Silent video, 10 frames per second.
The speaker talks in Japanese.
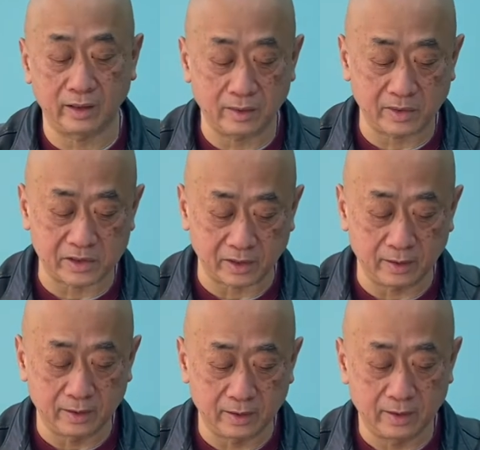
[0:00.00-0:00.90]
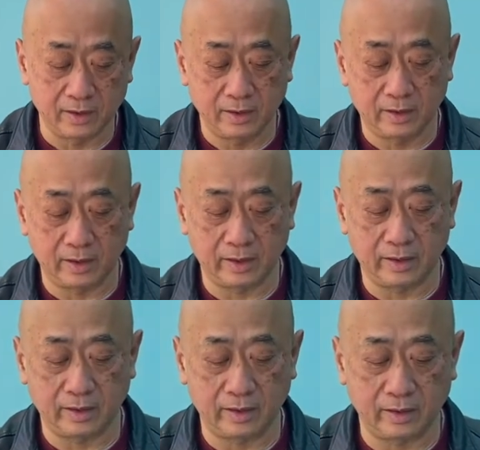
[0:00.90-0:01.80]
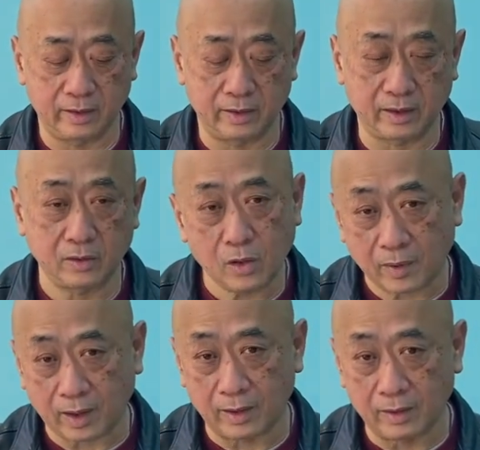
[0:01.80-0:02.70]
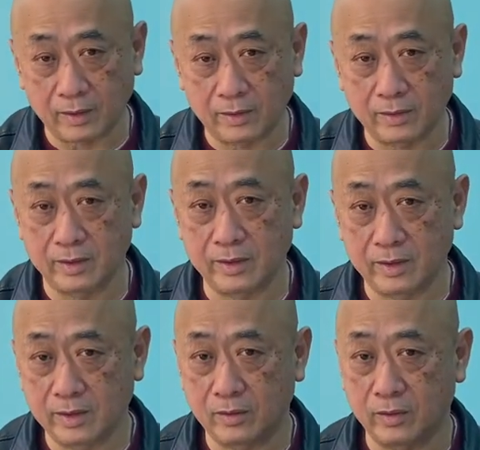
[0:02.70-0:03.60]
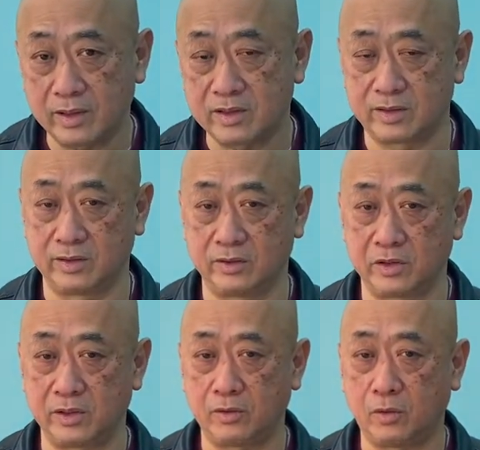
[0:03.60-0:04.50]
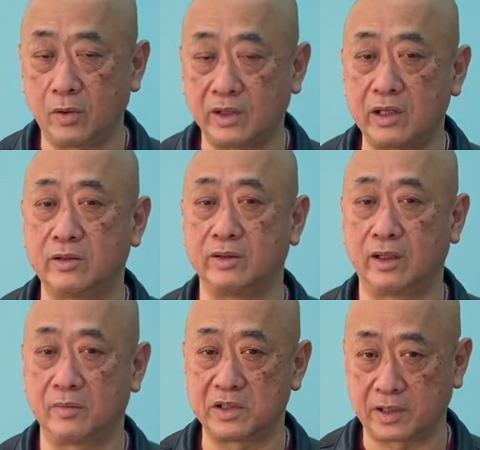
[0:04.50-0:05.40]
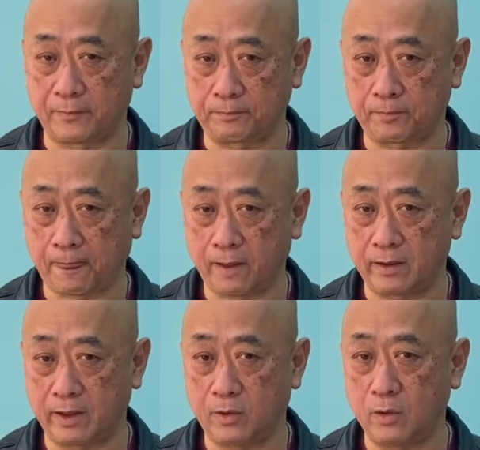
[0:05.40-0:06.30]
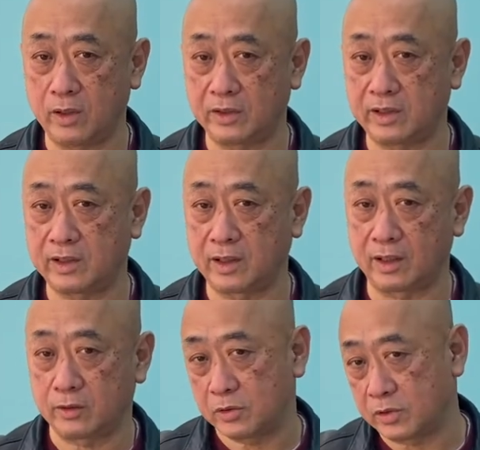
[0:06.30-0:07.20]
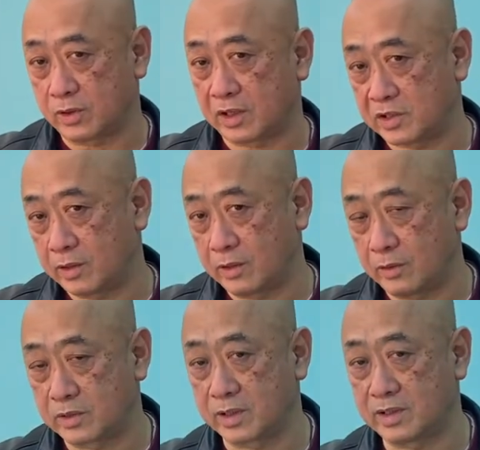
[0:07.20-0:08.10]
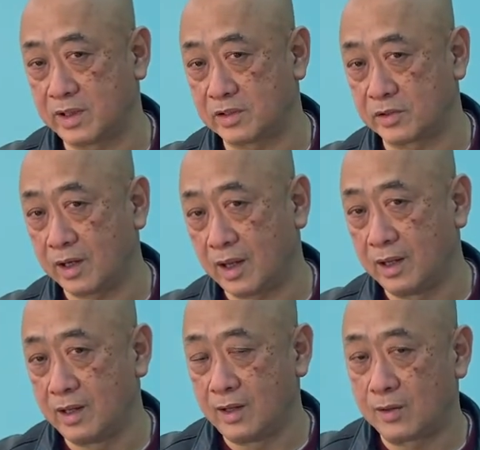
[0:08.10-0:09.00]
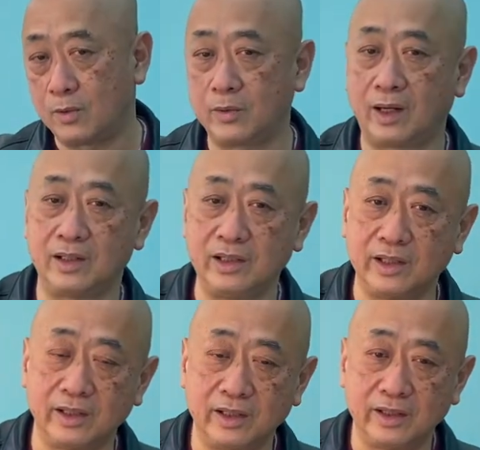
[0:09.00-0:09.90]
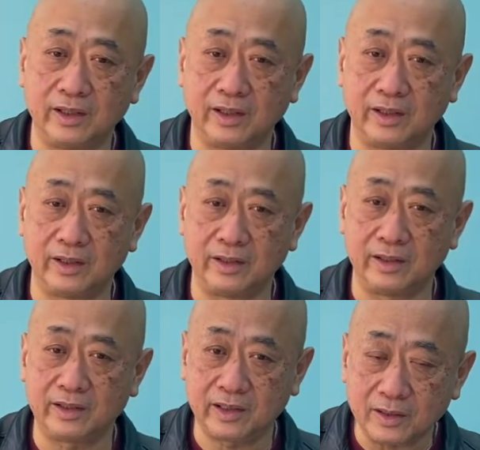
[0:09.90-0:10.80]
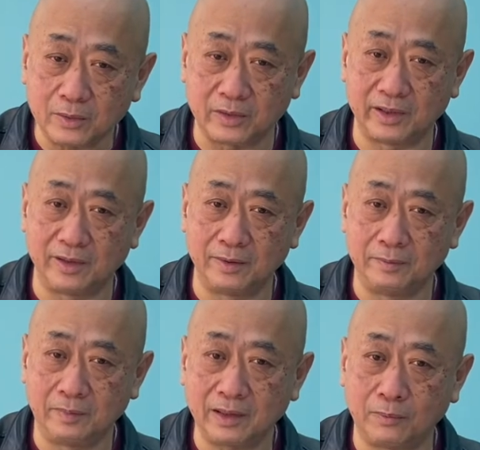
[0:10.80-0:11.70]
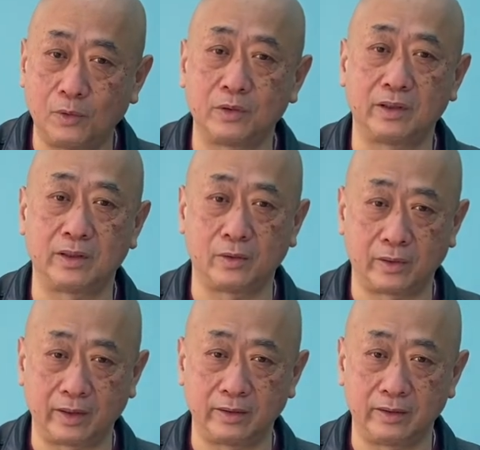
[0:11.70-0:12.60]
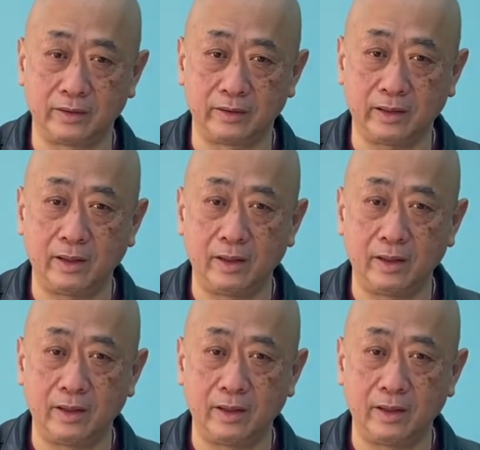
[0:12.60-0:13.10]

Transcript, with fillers: りました。えー、例えばレッズのコーナーキックになりました。でコーナーキッカー当時の柏木陽介選手がコーナーに、えー、行ってるのにまだボール出てこないで、